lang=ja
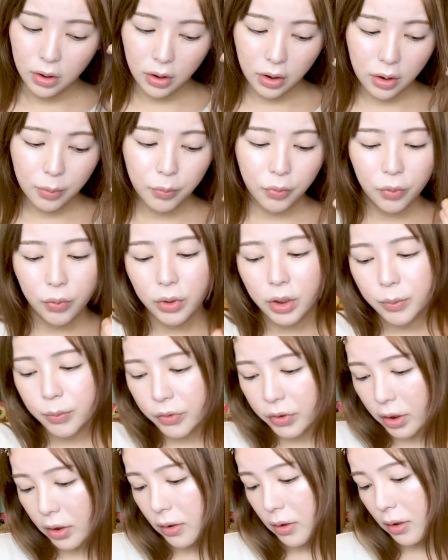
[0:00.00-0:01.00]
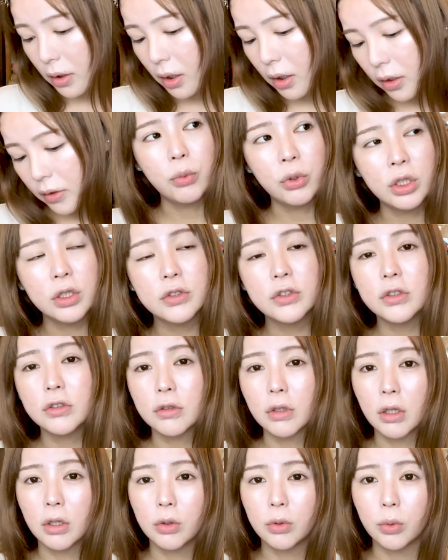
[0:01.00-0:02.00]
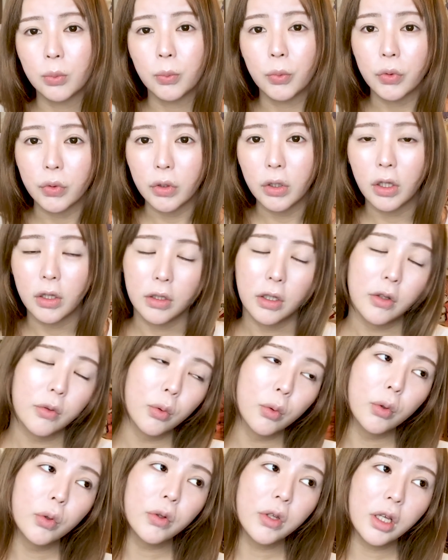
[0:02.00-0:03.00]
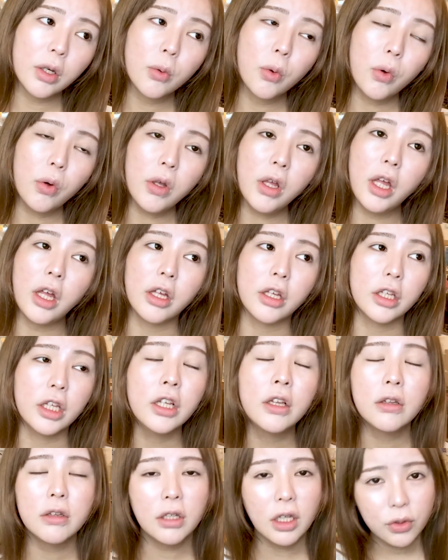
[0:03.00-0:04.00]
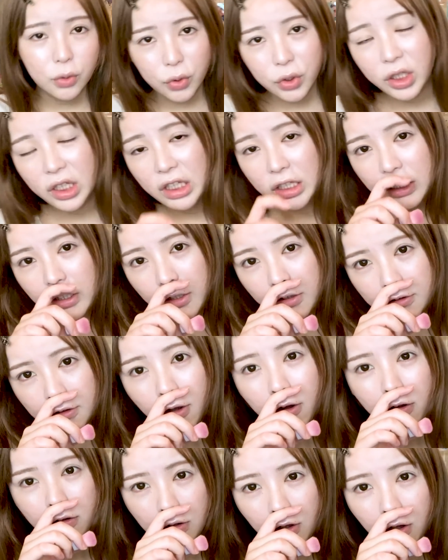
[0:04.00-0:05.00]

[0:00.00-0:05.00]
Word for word: えでもこれもなんか嬉しいなって思って。で、そのね、ご飯行った時だったか